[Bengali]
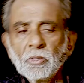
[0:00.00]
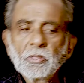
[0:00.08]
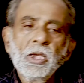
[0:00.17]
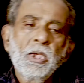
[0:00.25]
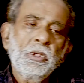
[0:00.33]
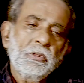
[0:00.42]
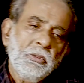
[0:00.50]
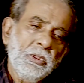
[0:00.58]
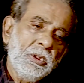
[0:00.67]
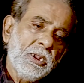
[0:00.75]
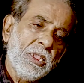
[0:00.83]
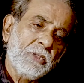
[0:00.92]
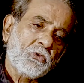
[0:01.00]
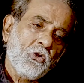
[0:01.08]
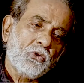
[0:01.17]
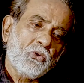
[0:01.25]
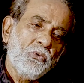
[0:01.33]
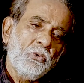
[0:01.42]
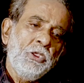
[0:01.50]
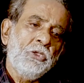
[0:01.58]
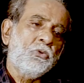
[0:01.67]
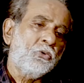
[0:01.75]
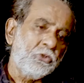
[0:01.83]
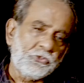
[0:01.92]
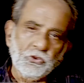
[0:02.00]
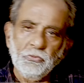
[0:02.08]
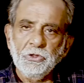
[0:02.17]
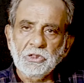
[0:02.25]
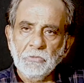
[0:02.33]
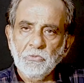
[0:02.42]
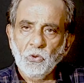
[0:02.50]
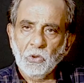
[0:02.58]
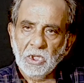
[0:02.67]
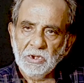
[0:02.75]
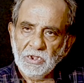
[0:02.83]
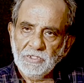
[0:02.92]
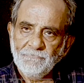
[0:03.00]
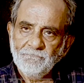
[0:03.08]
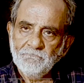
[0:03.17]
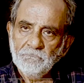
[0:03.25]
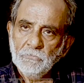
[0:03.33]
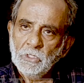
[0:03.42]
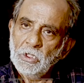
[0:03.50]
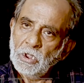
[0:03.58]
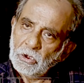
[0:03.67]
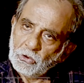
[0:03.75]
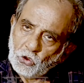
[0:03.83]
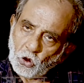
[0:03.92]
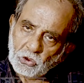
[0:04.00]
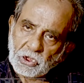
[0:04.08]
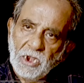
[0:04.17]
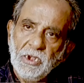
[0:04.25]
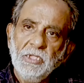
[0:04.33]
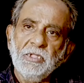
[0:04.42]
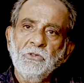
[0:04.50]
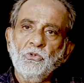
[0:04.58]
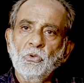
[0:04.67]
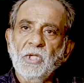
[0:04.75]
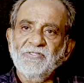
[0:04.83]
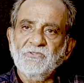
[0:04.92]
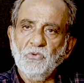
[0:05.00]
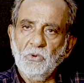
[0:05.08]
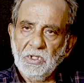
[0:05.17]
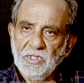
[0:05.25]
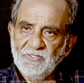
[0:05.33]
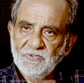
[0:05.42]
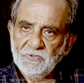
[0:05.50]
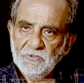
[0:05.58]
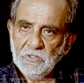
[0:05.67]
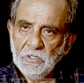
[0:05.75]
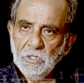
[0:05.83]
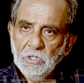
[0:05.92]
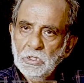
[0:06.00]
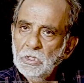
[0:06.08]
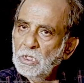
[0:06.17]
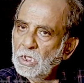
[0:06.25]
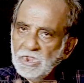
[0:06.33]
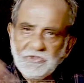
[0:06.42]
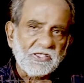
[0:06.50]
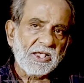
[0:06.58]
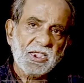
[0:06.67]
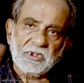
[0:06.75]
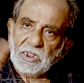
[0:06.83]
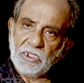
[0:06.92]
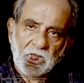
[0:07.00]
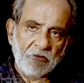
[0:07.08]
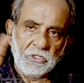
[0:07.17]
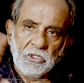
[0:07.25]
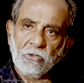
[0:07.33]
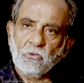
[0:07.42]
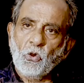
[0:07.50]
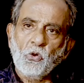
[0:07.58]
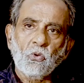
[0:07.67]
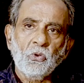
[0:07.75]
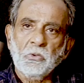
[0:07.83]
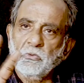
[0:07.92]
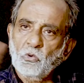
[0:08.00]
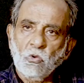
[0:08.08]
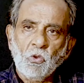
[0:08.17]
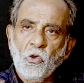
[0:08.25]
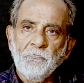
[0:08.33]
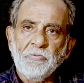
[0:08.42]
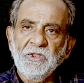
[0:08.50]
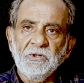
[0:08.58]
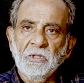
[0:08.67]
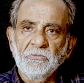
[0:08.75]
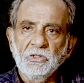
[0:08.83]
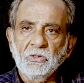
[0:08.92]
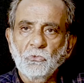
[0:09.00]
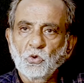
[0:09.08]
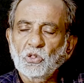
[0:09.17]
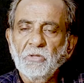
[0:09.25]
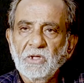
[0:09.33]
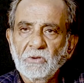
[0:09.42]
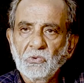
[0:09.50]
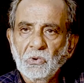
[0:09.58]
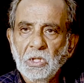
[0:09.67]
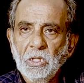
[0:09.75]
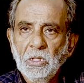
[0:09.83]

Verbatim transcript: না এরা কখনোই কোনো ছবিতে ভোগায় নেই টোটালি কিন্তু কাজ করে গেছে এই জায়গা থেকে আমি কখনো কোনো কমপ্লেন আমি করতে পারবো না